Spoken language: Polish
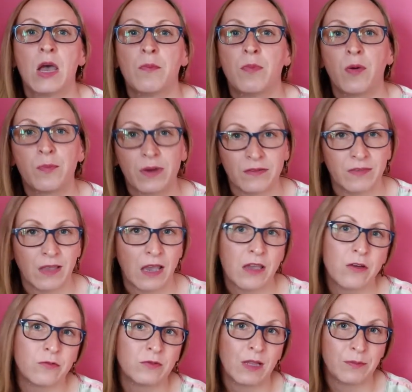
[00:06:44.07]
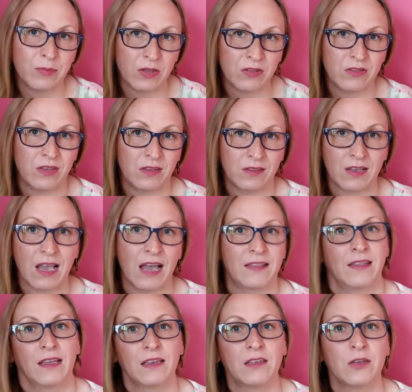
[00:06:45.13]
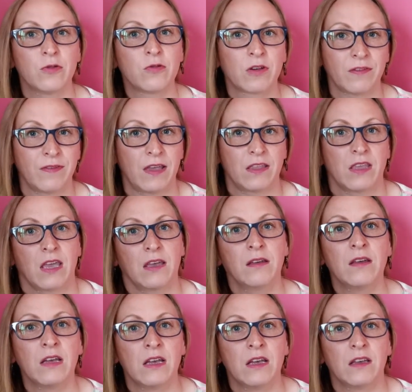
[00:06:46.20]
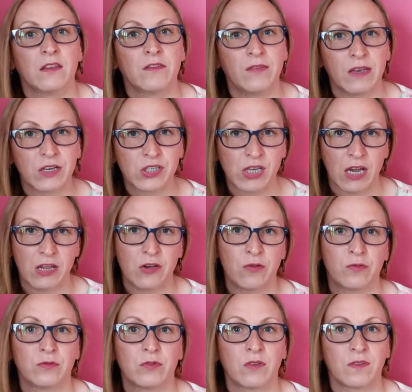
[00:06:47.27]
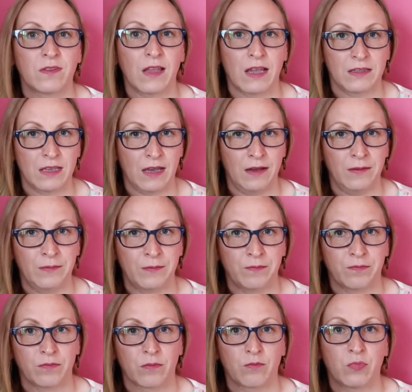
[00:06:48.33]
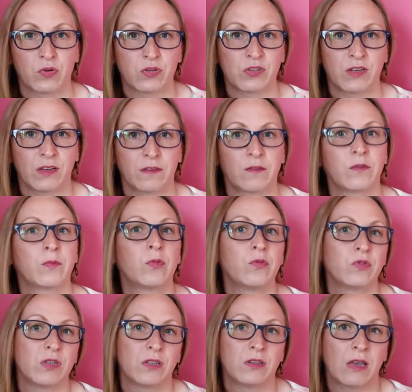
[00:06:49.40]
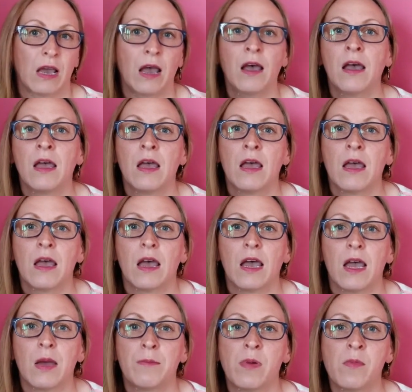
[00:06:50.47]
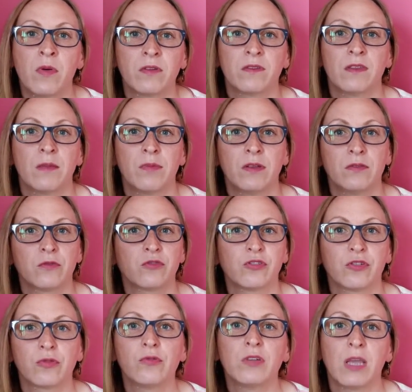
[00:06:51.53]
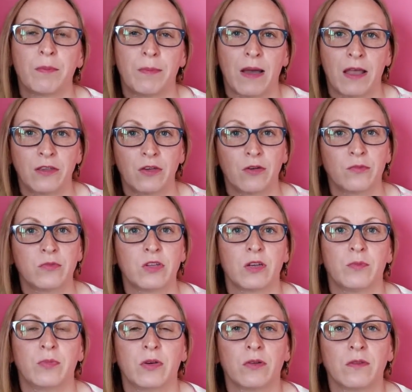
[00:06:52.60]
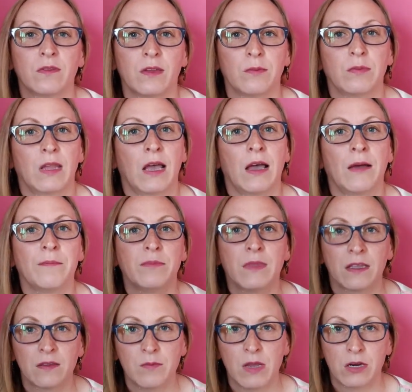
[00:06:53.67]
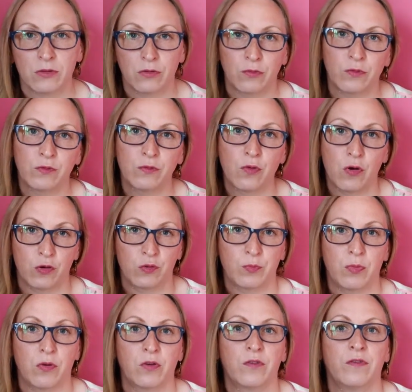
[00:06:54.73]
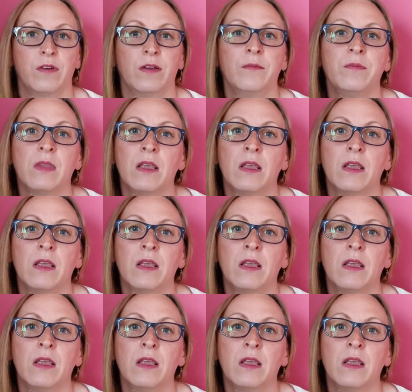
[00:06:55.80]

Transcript: poprawiają napięcie tkanek i ukrwienie, zwiększają doznania podczas współżycia. E, pomocne będą szczególnie paniom cierpiącym na nadmierną suchość pochwy,